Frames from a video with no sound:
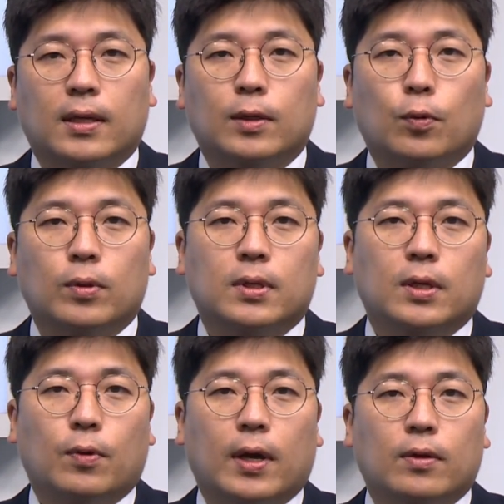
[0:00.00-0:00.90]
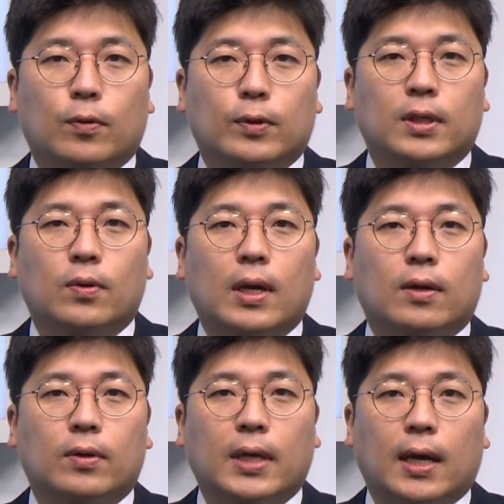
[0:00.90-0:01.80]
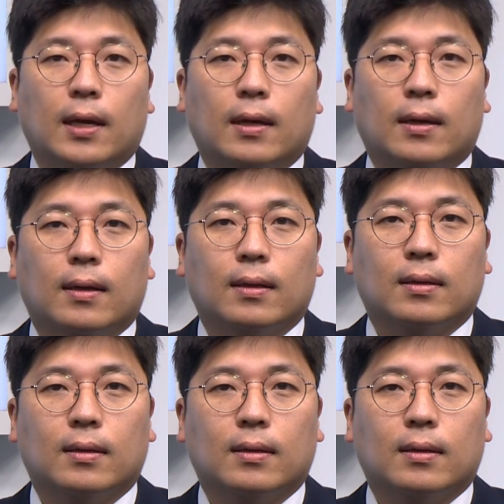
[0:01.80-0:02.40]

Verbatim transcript: 이 돈들이 과연 어디로 갈 거냐?